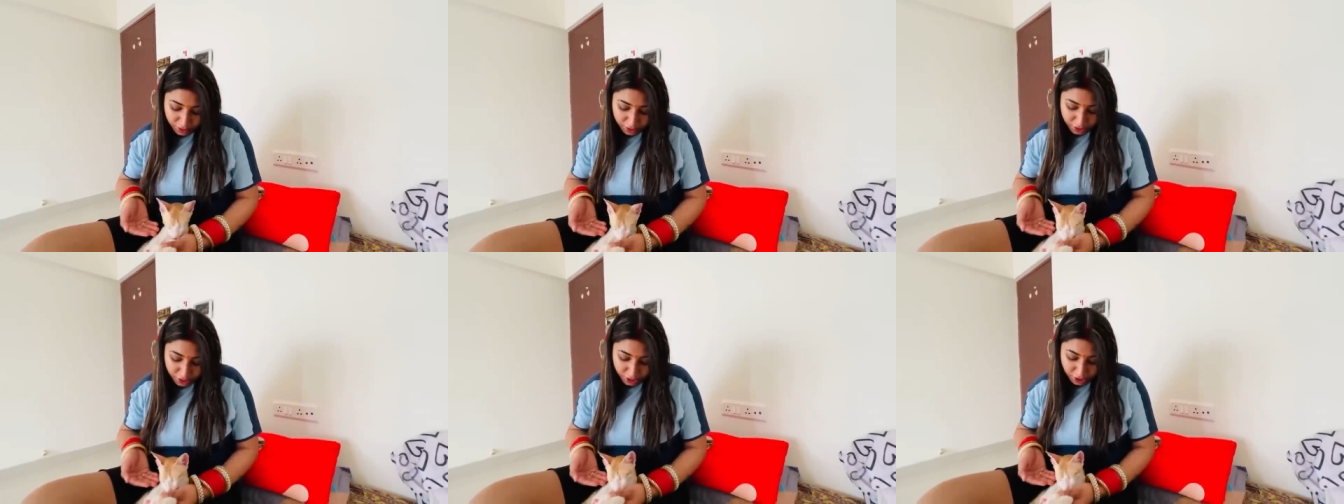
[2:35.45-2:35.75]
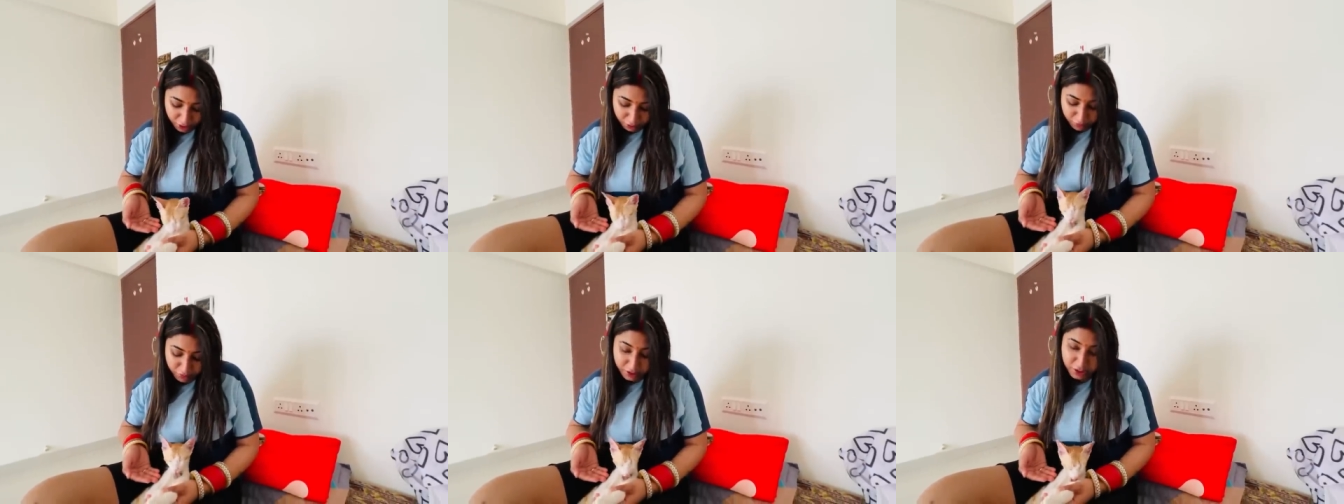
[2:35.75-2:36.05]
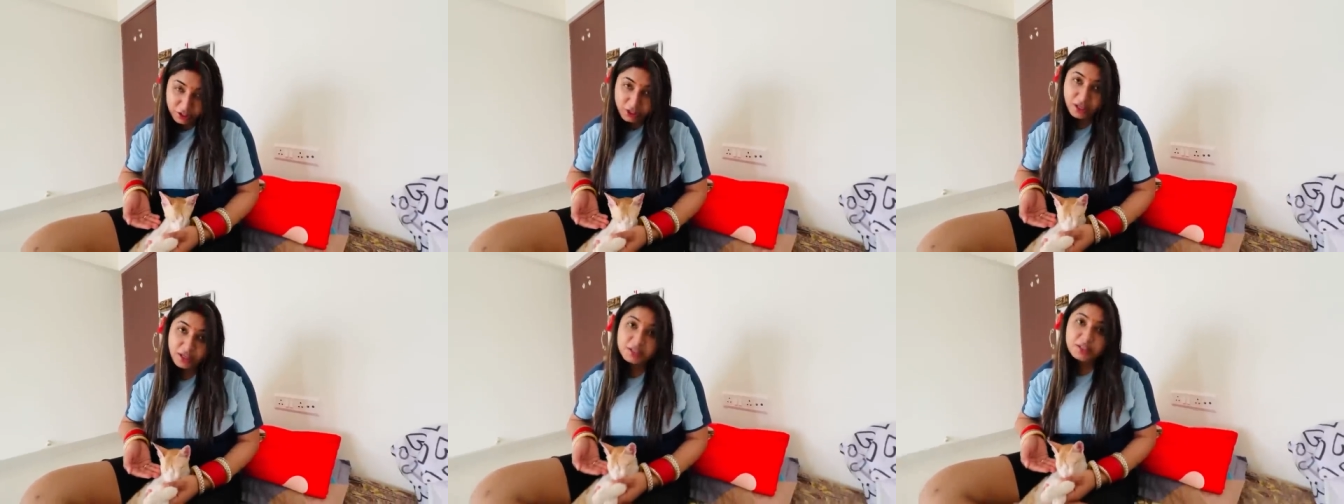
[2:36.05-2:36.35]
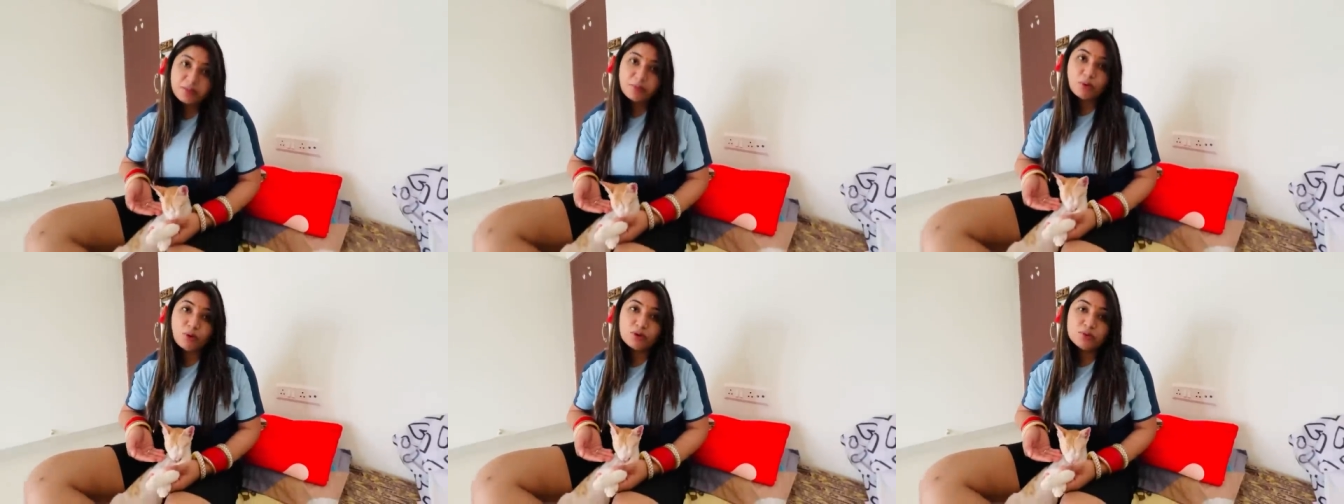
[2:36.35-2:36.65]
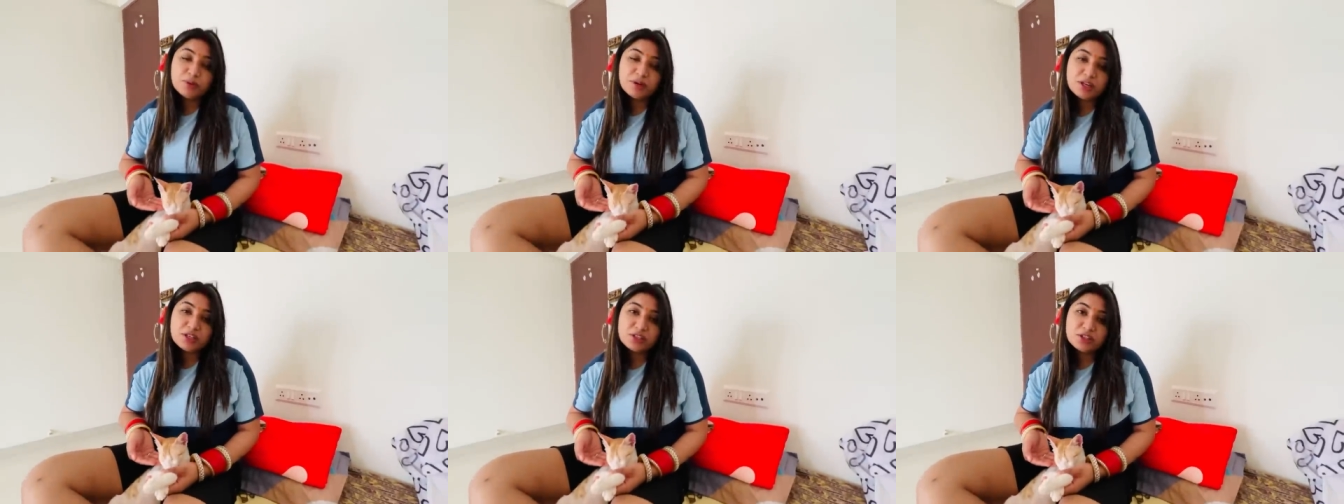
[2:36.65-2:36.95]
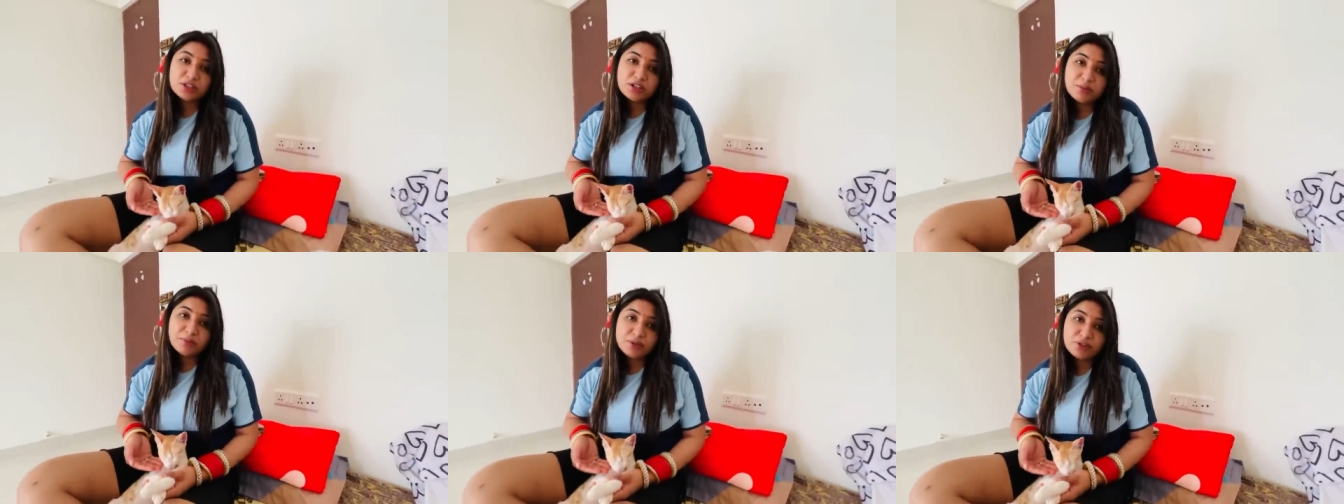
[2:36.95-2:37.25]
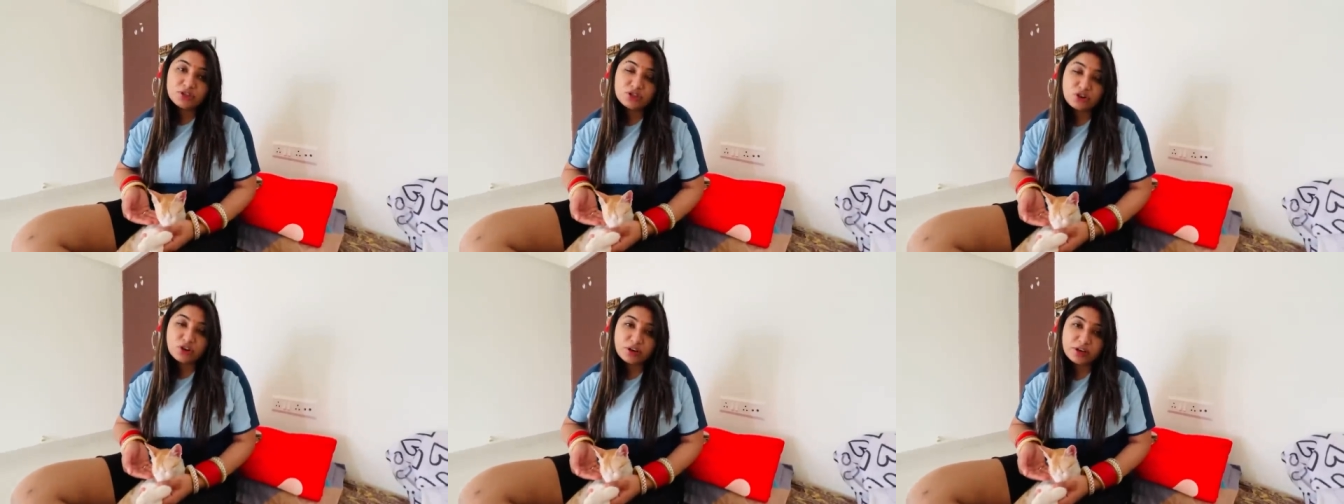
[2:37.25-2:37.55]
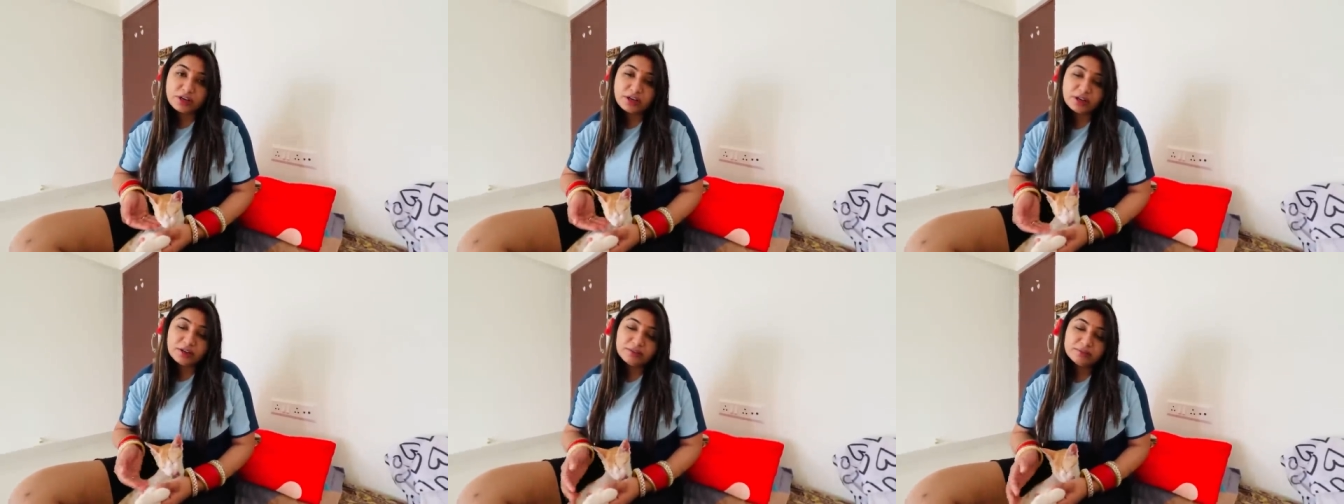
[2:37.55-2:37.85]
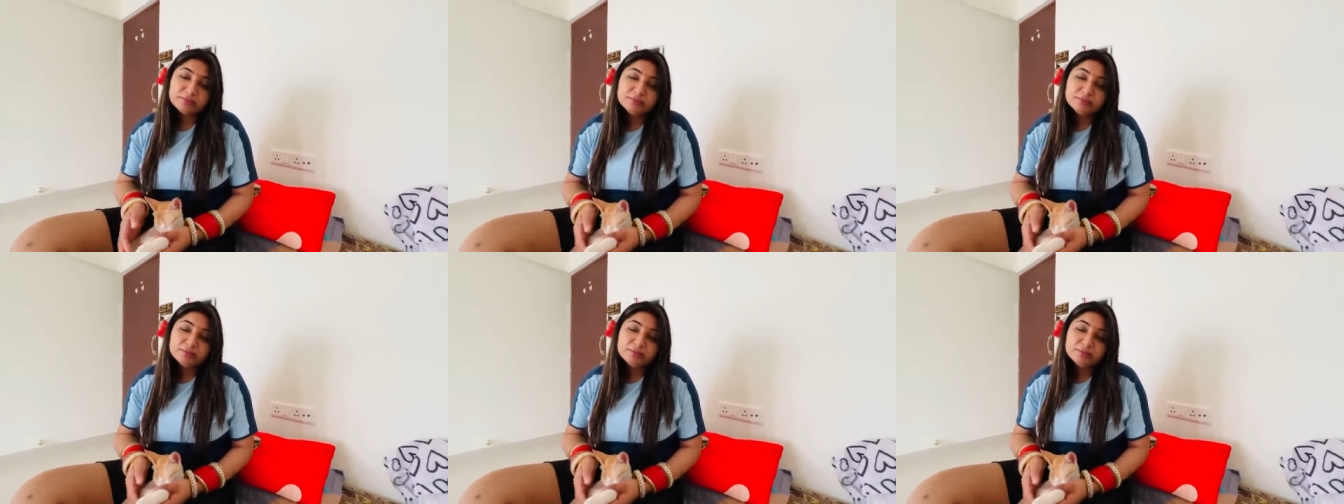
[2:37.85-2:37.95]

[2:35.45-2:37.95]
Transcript: शरीफ बच्चा जैसे बहुत बड़ा शरीफ बच्चा हो ये